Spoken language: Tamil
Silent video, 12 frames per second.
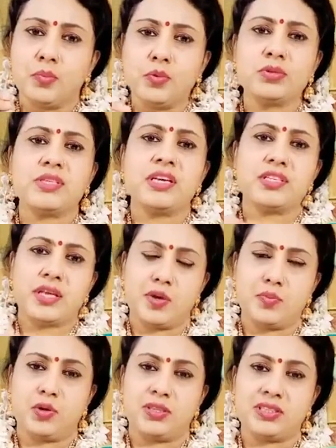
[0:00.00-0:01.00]
பூஜை
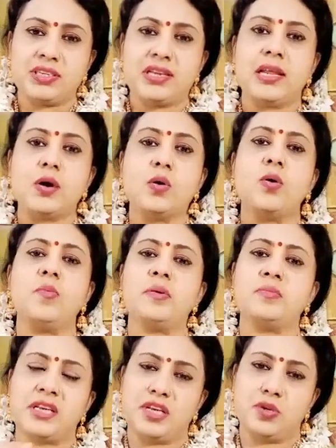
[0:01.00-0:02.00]
செய்யும் பொழுது இல்லை
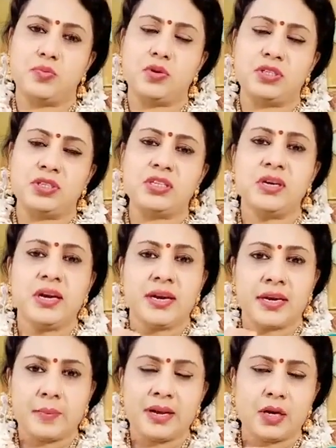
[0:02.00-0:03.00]
ஹோமம் செய்யும் பொழுது
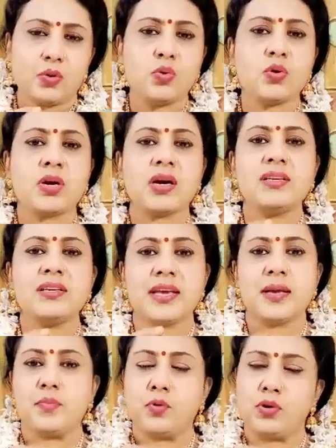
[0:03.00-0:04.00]
நம்மளை குருக்கள்
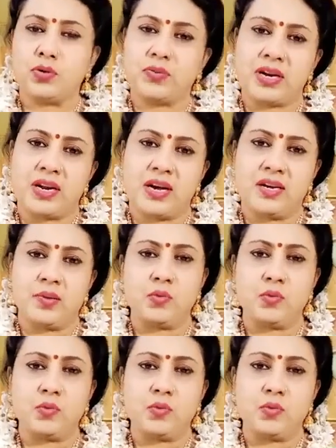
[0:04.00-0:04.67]
ஏன் போட்டு விடுறாரு